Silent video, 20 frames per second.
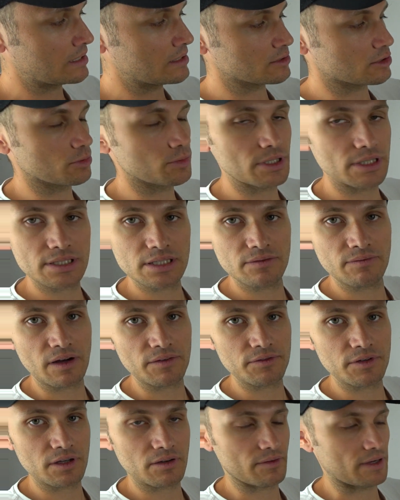Somit ist die
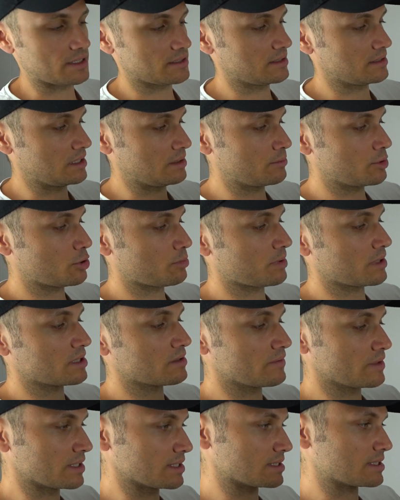Waffe quasi
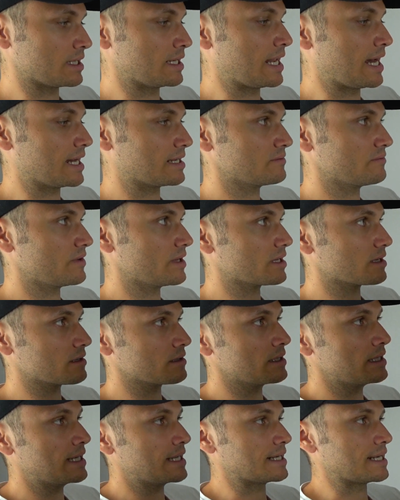dementsprechend, wenn jetzt geladen
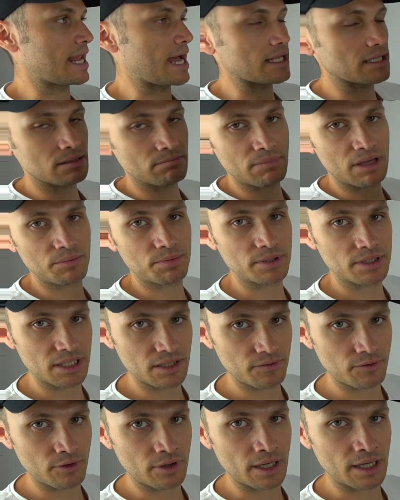wäre, nach einem
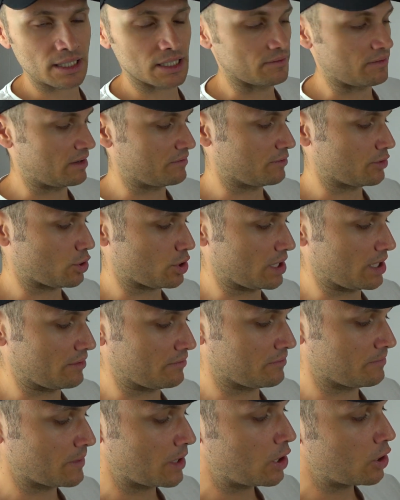Repetiervorgang die Waffe
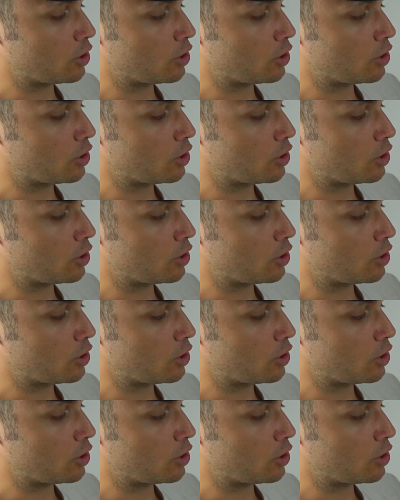scharf.